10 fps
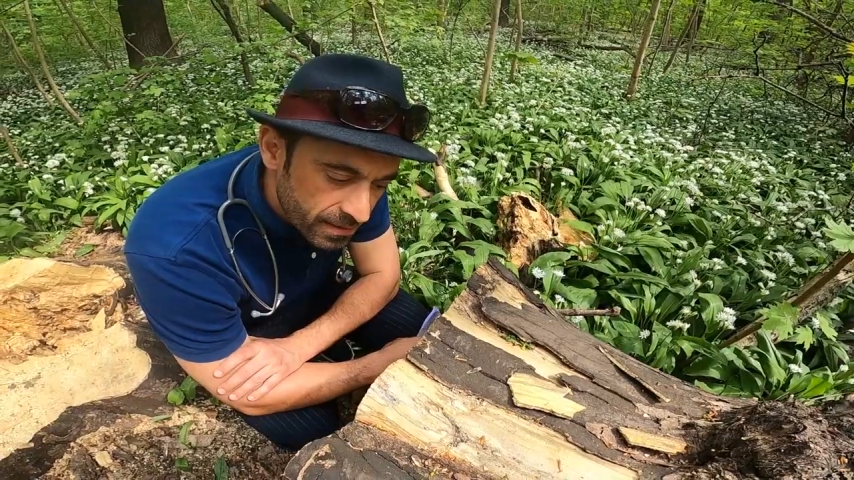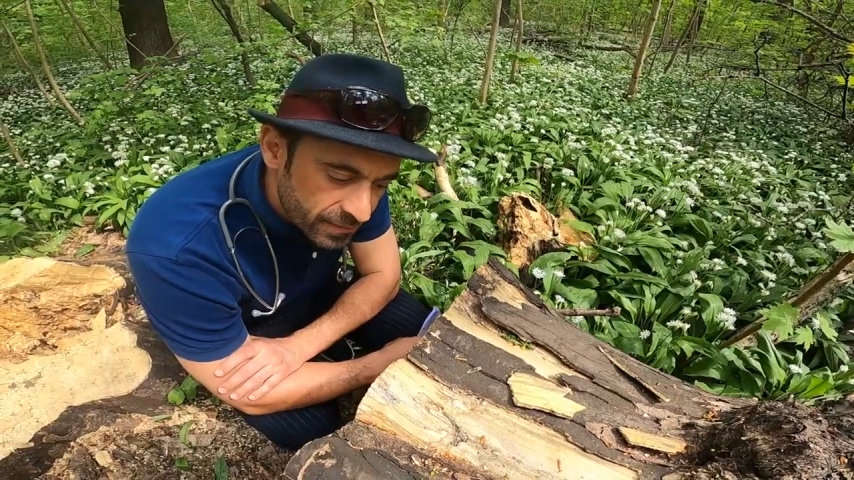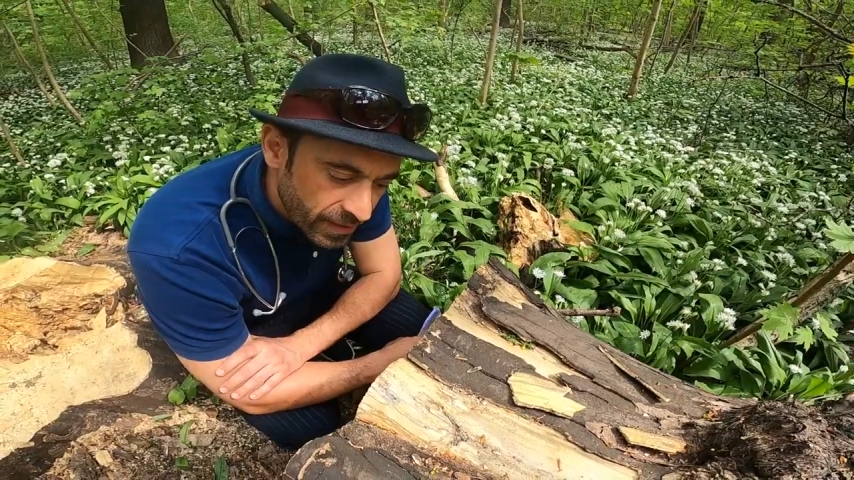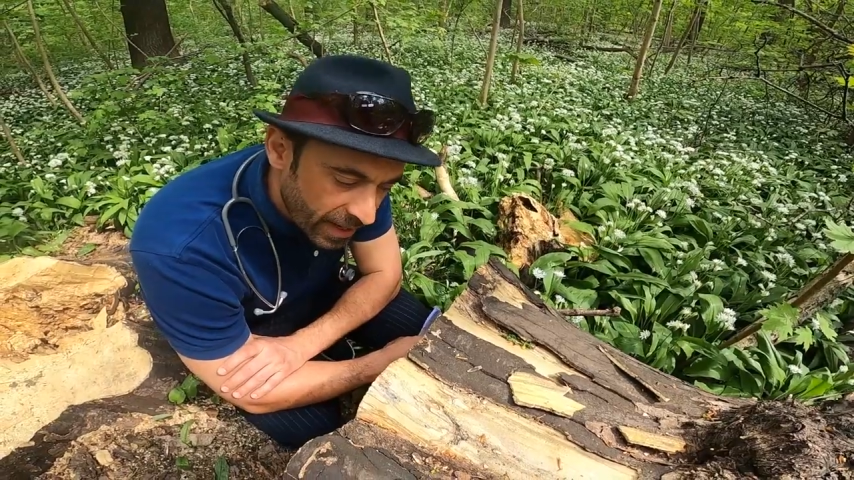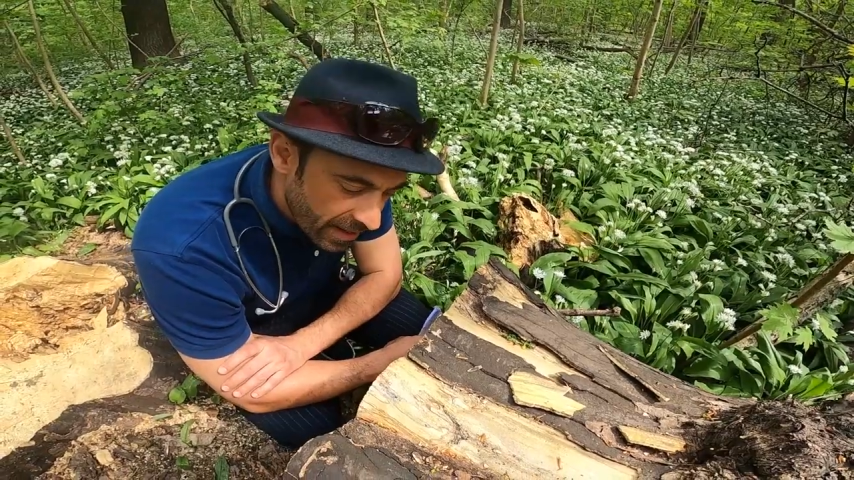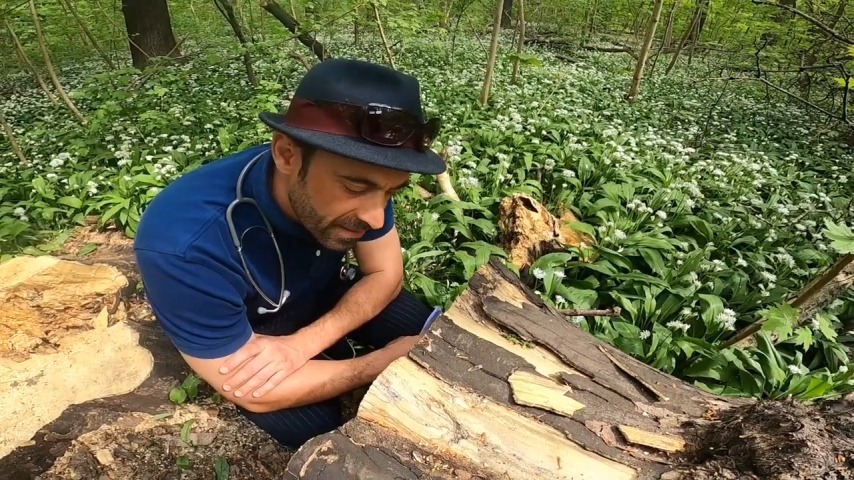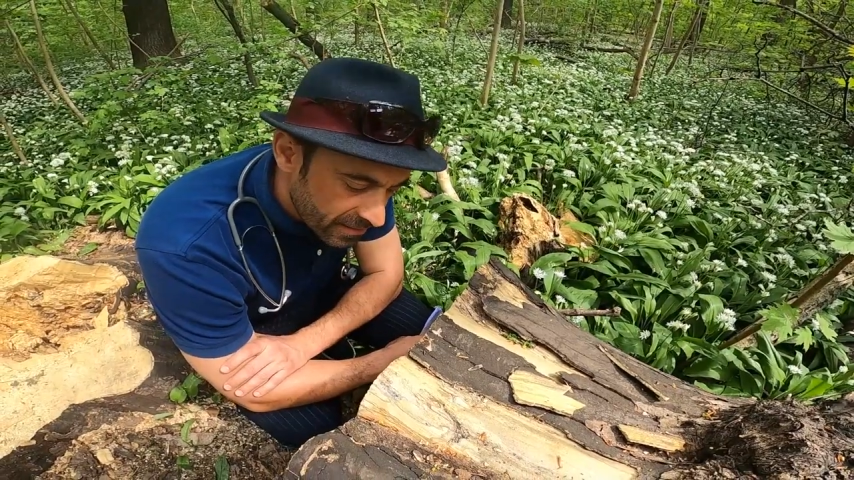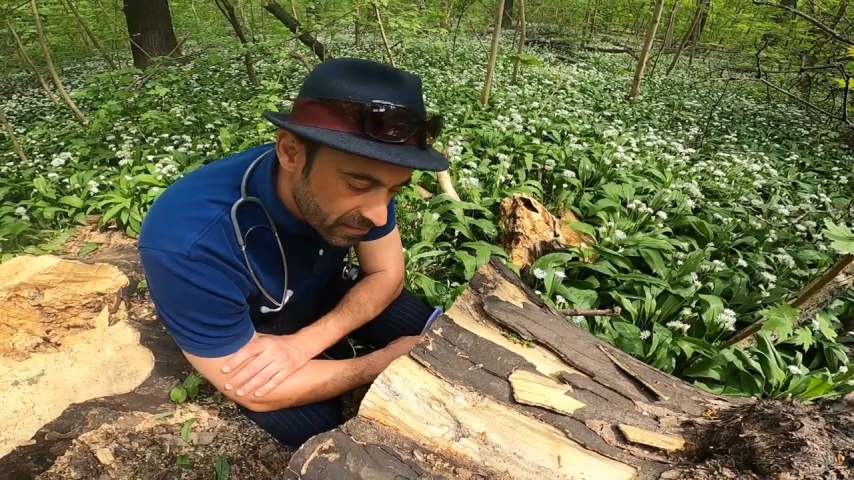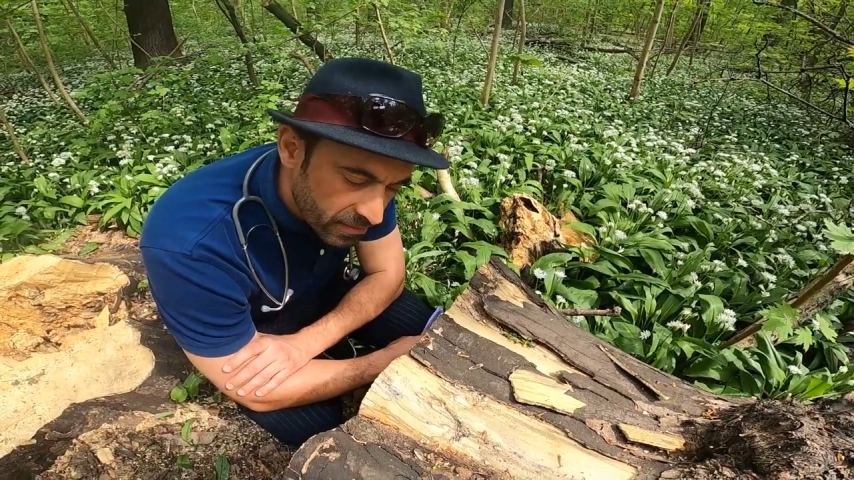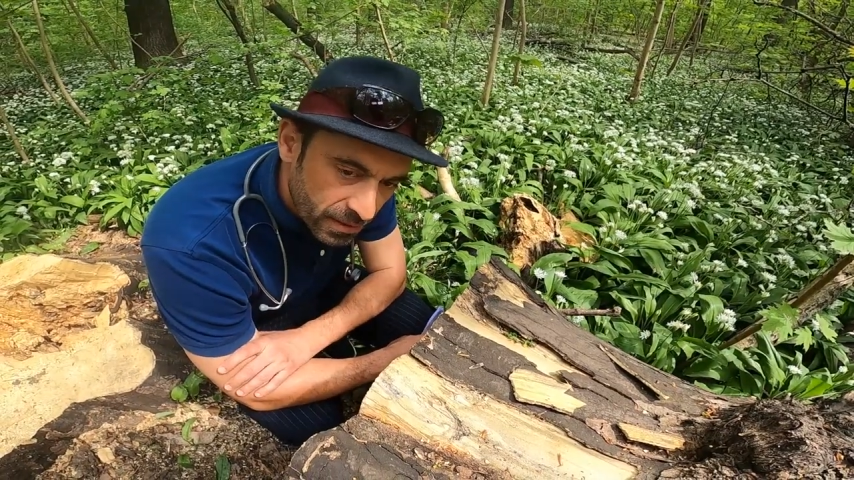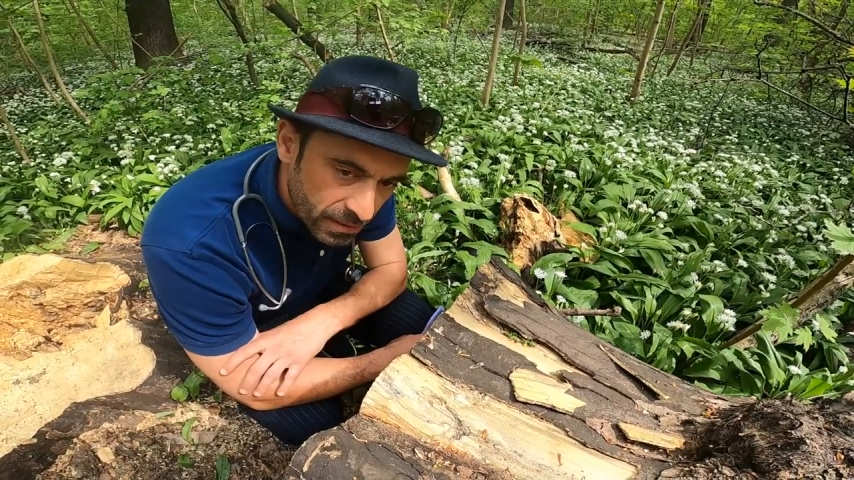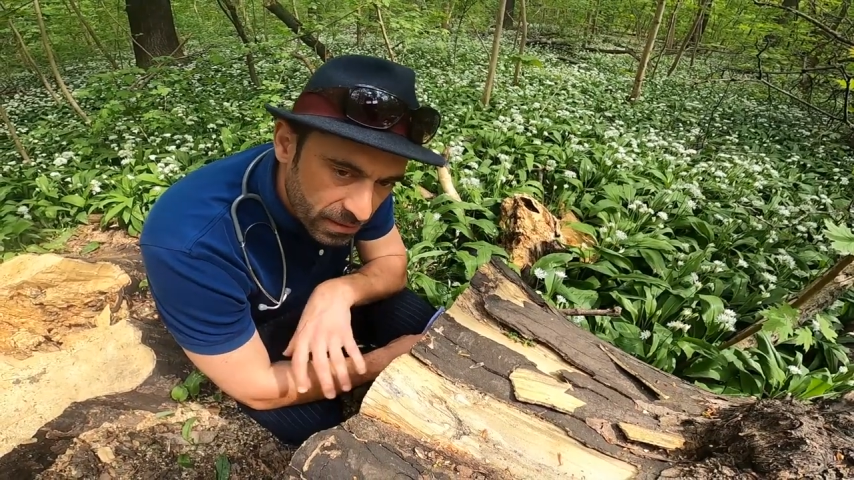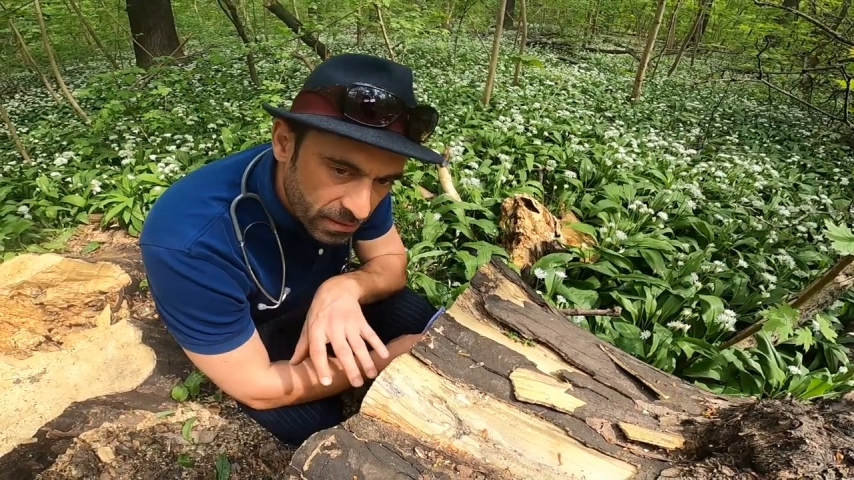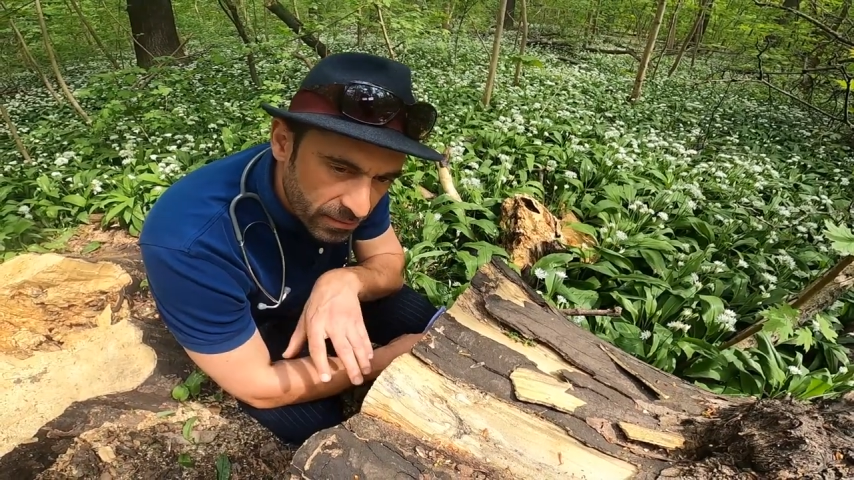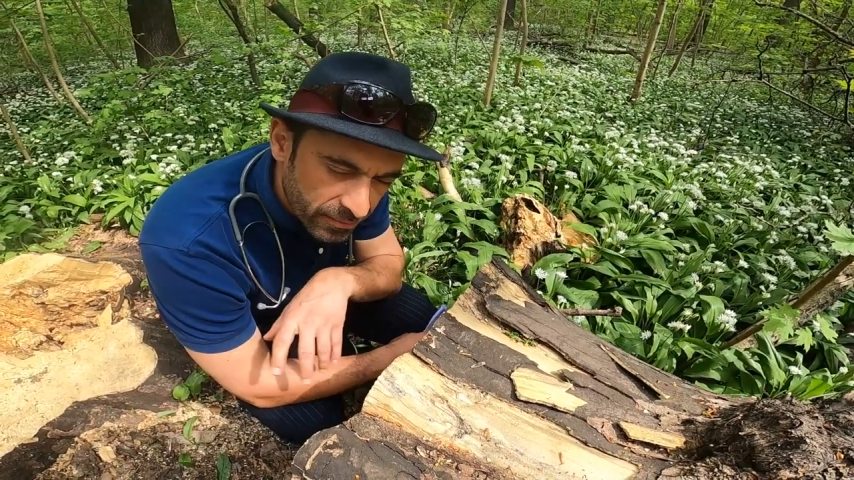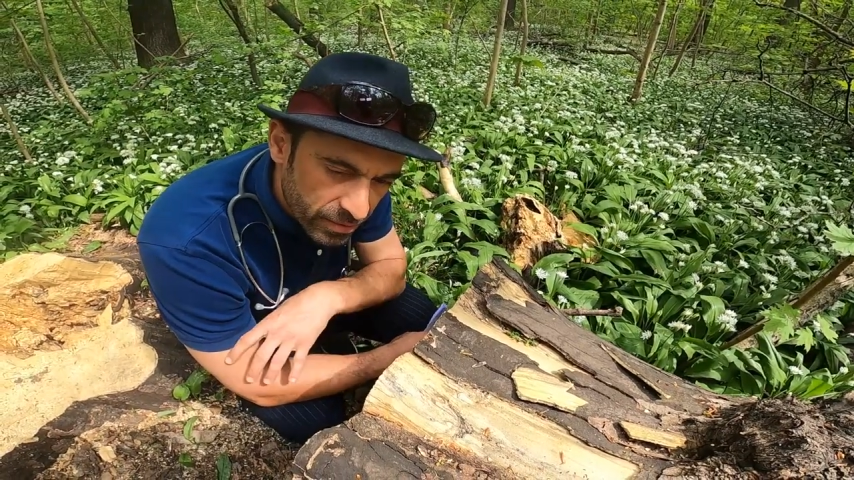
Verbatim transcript: das Verhalten ihrer